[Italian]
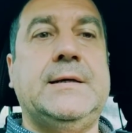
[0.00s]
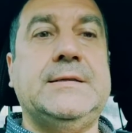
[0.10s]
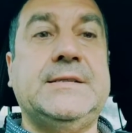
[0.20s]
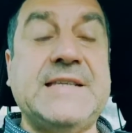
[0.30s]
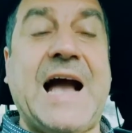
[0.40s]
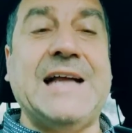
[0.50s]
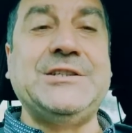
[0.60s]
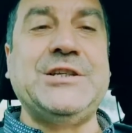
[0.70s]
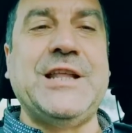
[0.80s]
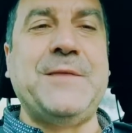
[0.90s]

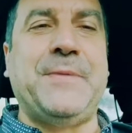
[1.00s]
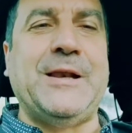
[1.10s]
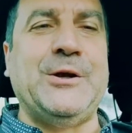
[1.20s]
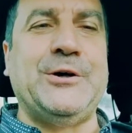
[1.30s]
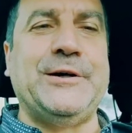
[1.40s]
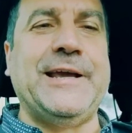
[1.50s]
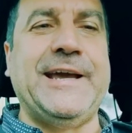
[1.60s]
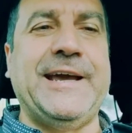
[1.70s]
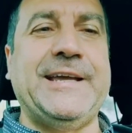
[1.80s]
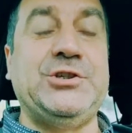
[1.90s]
Saggi del
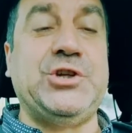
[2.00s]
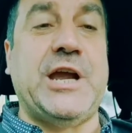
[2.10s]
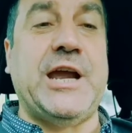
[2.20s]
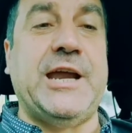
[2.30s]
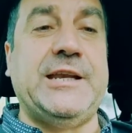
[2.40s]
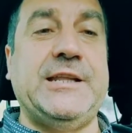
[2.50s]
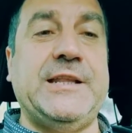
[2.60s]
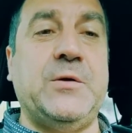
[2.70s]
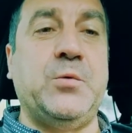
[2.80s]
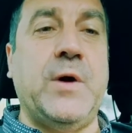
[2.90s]
pallone, geni
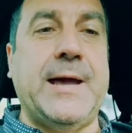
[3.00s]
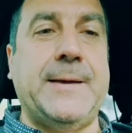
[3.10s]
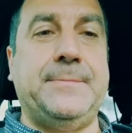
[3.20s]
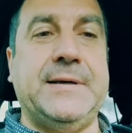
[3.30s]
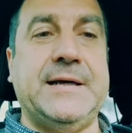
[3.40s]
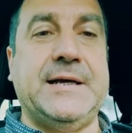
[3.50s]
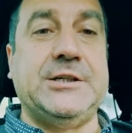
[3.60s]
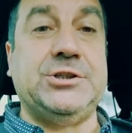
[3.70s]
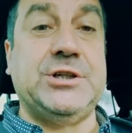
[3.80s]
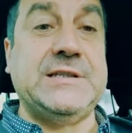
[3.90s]
del
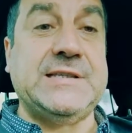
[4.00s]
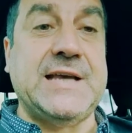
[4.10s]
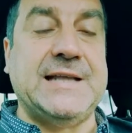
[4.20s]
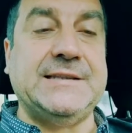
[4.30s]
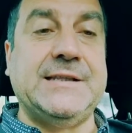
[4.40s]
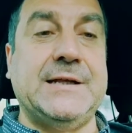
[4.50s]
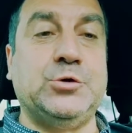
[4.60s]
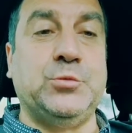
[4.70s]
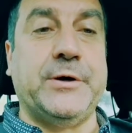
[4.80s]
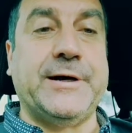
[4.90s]
web, scienziati del
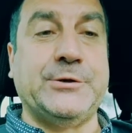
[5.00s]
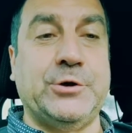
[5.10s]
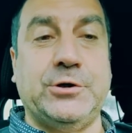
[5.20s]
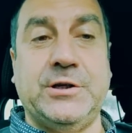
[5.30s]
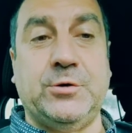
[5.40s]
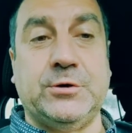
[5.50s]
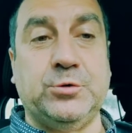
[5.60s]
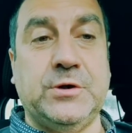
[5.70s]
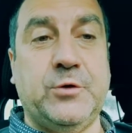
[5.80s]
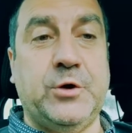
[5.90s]
tubo catodico, a
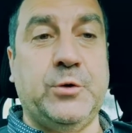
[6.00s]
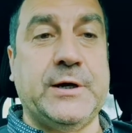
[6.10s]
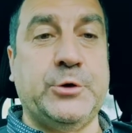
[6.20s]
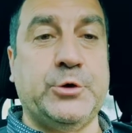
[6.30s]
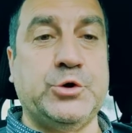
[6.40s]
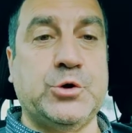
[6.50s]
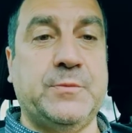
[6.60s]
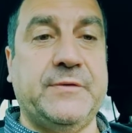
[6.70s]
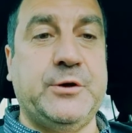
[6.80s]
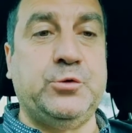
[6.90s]
tutti voi un caloroso
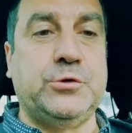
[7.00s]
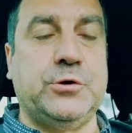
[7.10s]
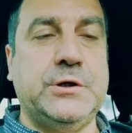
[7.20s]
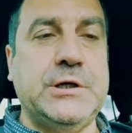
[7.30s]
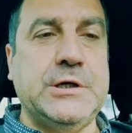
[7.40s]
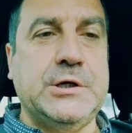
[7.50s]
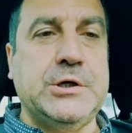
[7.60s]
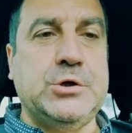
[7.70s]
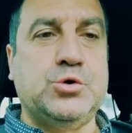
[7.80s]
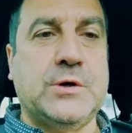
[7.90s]
benvenuto
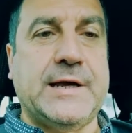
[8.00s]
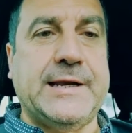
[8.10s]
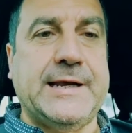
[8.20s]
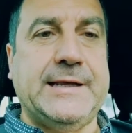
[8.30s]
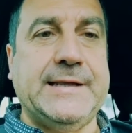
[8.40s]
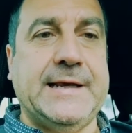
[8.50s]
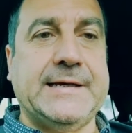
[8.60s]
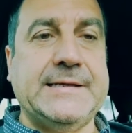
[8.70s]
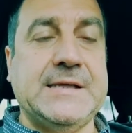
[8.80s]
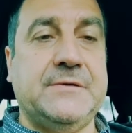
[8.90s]
sul canale della
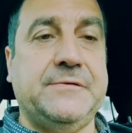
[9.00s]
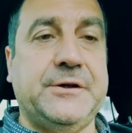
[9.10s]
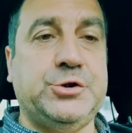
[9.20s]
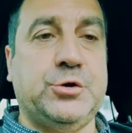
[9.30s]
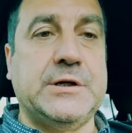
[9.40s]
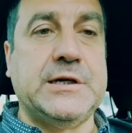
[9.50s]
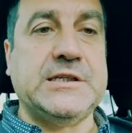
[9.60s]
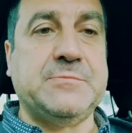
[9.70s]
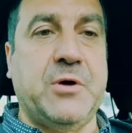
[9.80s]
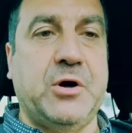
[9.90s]
Crisal Fashion
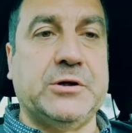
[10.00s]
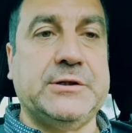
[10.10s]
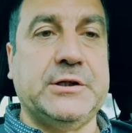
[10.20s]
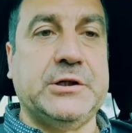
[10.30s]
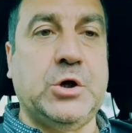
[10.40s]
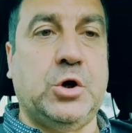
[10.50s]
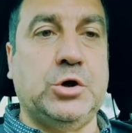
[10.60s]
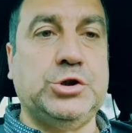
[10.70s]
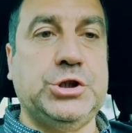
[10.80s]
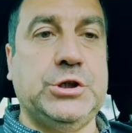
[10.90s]
Sport,
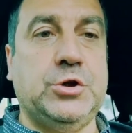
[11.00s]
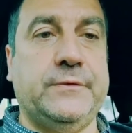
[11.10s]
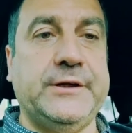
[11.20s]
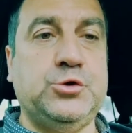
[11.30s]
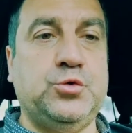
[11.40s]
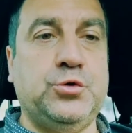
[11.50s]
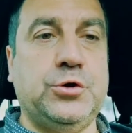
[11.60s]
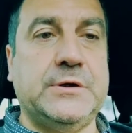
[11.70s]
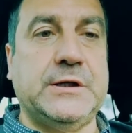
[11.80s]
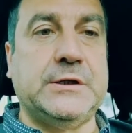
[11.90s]
oggi 9
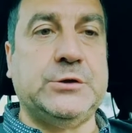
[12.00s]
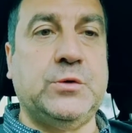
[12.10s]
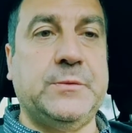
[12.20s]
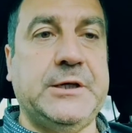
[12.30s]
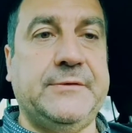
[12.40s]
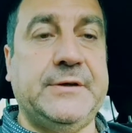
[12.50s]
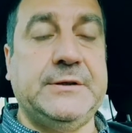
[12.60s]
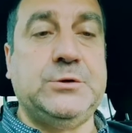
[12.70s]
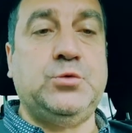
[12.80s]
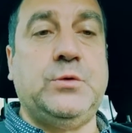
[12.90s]
giugno del
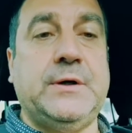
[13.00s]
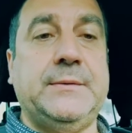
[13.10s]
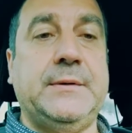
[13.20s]
2022.